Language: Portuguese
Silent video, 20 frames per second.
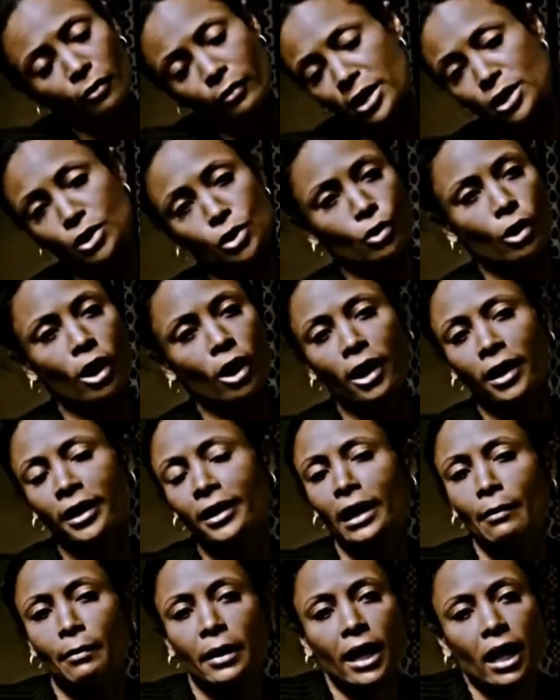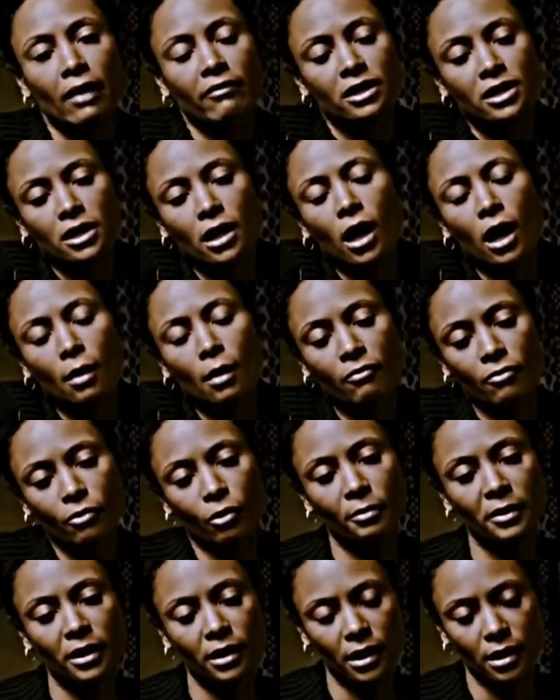Ele abriu um restaurante e ficou de me
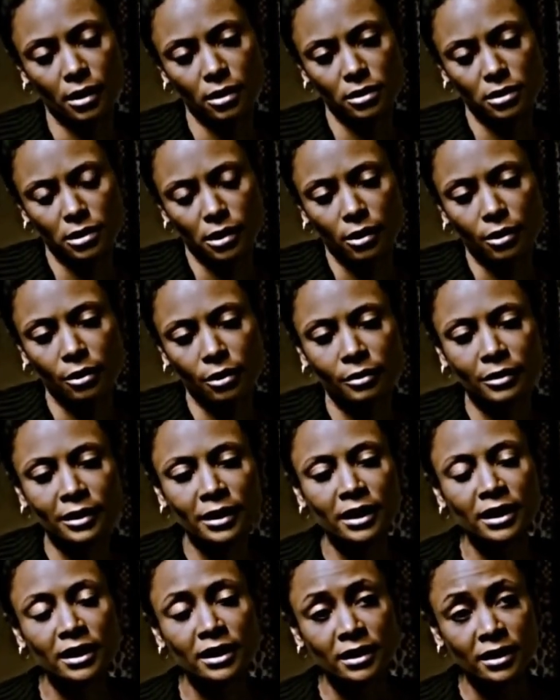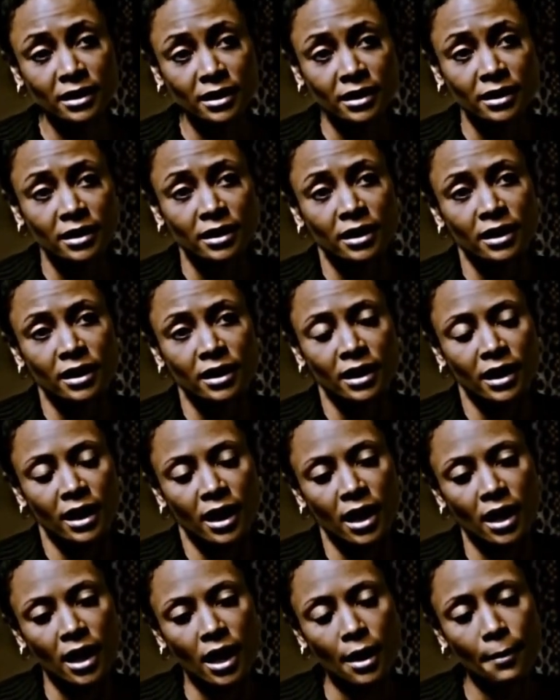arrumar um emprego por lá.
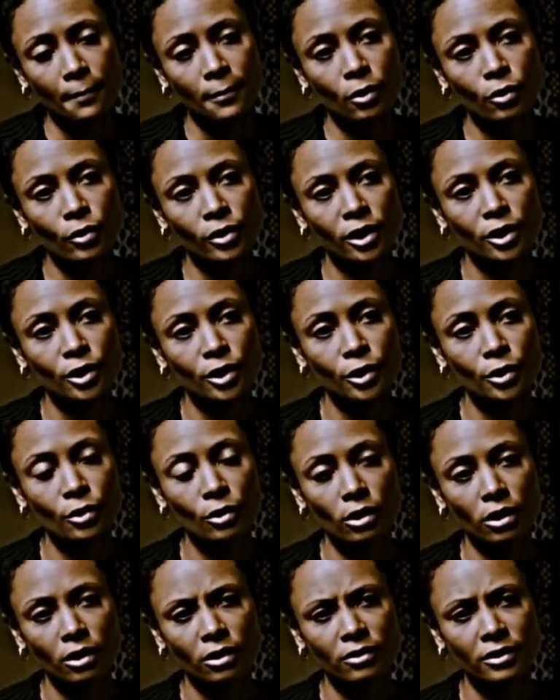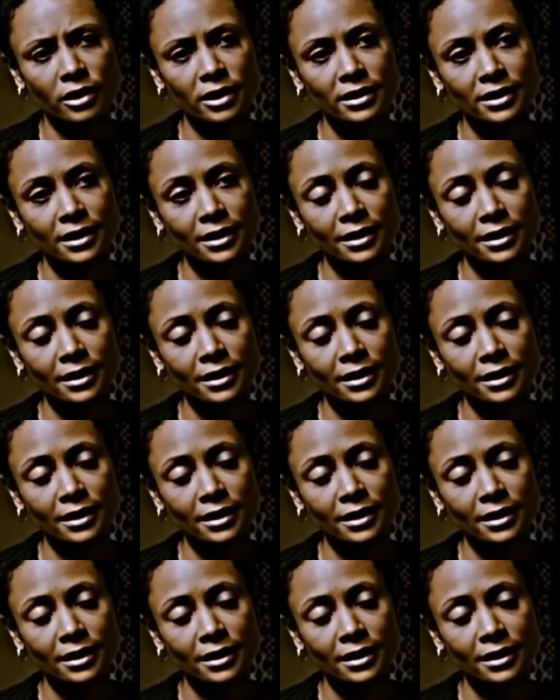Eu vou para Nova York,